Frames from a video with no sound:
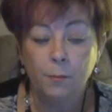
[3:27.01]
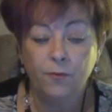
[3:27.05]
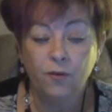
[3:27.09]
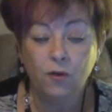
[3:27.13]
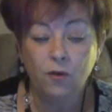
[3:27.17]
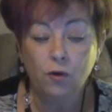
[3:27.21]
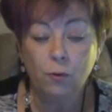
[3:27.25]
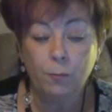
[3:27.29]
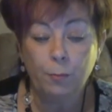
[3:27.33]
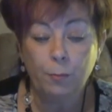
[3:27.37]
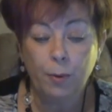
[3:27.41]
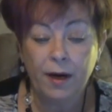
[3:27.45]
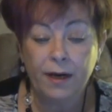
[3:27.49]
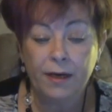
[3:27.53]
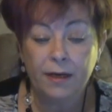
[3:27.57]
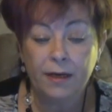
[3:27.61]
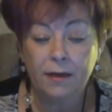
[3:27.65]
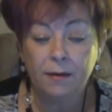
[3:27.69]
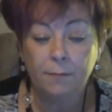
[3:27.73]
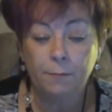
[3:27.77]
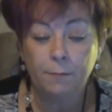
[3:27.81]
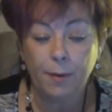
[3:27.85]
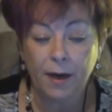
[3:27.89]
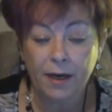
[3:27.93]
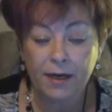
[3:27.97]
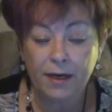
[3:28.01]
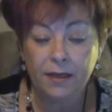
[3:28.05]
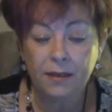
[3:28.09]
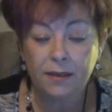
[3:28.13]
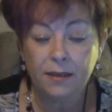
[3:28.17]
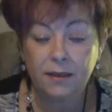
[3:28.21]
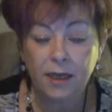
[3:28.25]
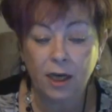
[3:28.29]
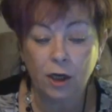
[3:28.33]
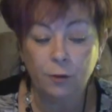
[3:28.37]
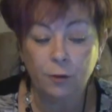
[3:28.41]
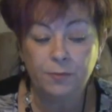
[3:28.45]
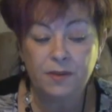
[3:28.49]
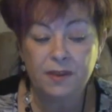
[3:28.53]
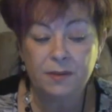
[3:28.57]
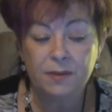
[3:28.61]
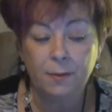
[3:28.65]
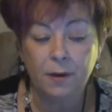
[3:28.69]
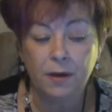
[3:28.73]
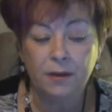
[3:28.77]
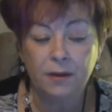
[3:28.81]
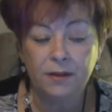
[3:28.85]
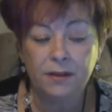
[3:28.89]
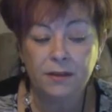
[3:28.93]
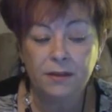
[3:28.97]
Flugbeil glaubt
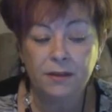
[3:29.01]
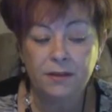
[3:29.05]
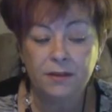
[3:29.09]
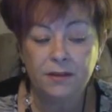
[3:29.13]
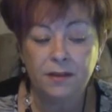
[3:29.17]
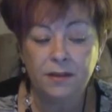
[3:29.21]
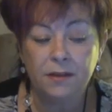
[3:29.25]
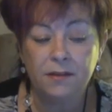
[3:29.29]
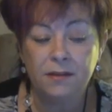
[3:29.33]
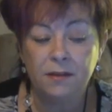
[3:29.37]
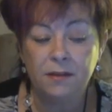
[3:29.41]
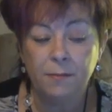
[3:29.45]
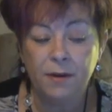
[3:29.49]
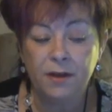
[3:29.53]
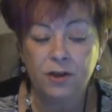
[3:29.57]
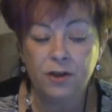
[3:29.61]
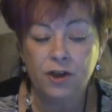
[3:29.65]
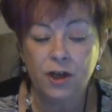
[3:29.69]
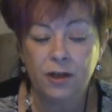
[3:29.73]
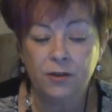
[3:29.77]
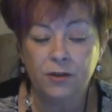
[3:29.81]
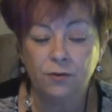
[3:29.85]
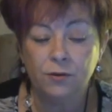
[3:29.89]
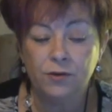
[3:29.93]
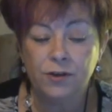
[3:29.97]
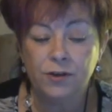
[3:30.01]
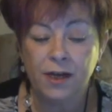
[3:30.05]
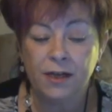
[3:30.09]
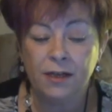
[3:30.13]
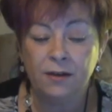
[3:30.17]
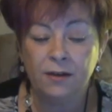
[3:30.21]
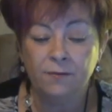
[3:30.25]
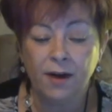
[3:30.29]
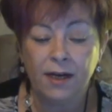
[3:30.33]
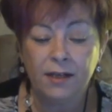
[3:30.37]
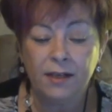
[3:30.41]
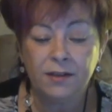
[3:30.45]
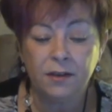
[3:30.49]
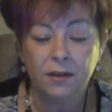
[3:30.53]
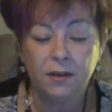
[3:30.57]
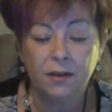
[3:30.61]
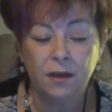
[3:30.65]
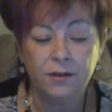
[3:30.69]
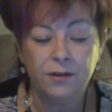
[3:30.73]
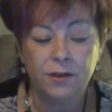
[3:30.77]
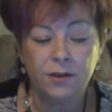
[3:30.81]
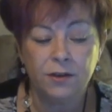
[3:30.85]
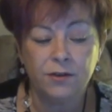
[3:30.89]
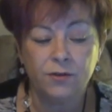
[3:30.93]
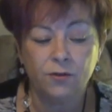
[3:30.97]
zwar nicht, dass die Menschheit durch eine weitere
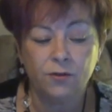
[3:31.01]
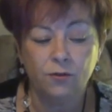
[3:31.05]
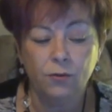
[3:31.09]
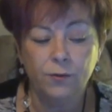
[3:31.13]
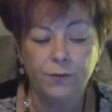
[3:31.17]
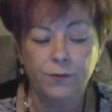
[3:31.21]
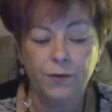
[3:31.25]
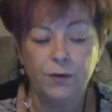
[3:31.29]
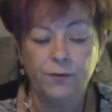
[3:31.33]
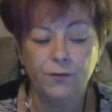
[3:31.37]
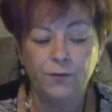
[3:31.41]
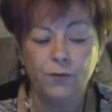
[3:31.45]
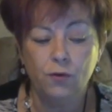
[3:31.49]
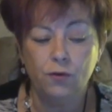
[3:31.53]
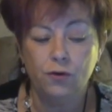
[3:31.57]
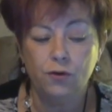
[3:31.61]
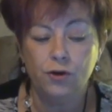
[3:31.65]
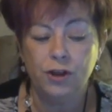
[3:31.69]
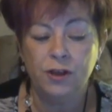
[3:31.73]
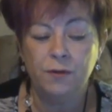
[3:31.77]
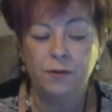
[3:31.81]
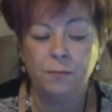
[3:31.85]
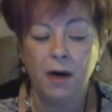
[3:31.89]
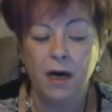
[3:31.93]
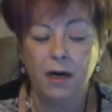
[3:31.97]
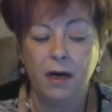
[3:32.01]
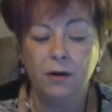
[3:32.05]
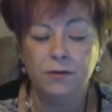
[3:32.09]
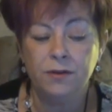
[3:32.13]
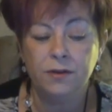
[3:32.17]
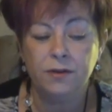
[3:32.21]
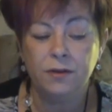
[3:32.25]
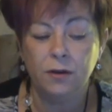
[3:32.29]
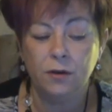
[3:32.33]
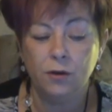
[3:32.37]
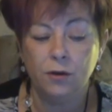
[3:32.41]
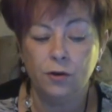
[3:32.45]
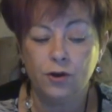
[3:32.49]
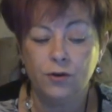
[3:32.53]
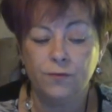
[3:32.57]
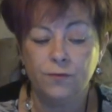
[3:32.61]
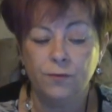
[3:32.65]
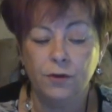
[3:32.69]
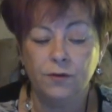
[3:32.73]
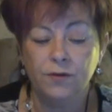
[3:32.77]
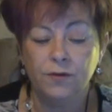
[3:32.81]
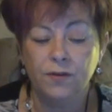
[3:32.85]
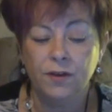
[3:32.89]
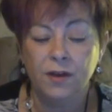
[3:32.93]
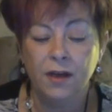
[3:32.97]
Katastrophe in Fukushima ausgelöscht
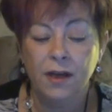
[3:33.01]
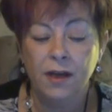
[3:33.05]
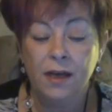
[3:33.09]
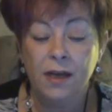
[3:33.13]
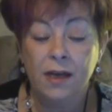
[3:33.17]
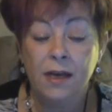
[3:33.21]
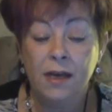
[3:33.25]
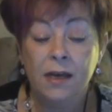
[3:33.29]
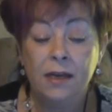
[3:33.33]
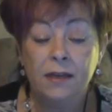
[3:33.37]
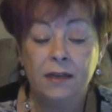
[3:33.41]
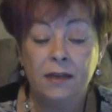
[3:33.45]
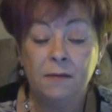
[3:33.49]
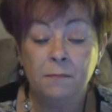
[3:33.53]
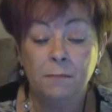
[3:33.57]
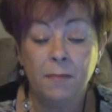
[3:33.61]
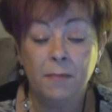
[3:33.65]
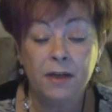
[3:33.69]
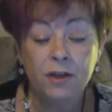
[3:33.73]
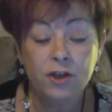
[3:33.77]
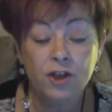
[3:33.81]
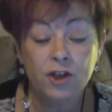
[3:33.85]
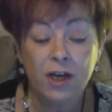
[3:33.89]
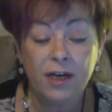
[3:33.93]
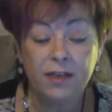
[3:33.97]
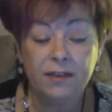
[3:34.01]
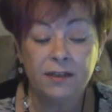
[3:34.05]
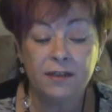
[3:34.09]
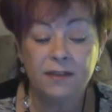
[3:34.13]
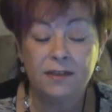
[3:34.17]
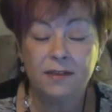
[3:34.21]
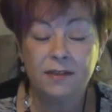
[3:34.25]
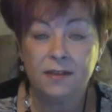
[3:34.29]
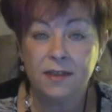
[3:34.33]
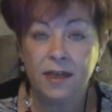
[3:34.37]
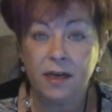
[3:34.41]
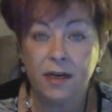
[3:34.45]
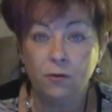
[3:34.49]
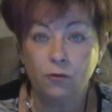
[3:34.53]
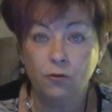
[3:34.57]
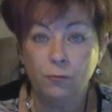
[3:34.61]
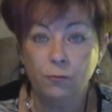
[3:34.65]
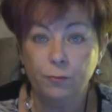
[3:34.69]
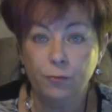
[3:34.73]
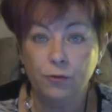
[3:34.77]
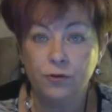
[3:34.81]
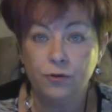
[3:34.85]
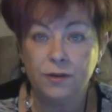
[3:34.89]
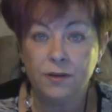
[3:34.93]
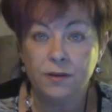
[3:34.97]
wird. Die Menschheit ist sehr
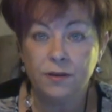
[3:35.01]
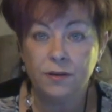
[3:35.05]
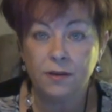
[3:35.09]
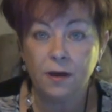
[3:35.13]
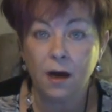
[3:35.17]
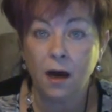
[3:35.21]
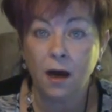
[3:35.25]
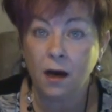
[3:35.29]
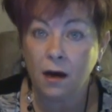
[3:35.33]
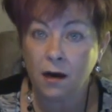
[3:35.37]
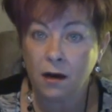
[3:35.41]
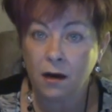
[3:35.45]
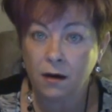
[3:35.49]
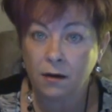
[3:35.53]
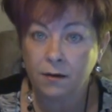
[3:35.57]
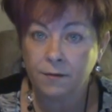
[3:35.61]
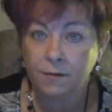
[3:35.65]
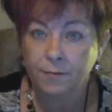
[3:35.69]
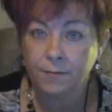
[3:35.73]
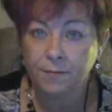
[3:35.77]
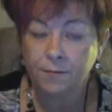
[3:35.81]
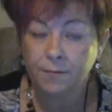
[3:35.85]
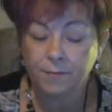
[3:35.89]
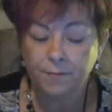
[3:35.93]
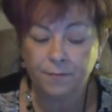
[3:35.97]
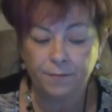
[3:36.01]
robust, aha.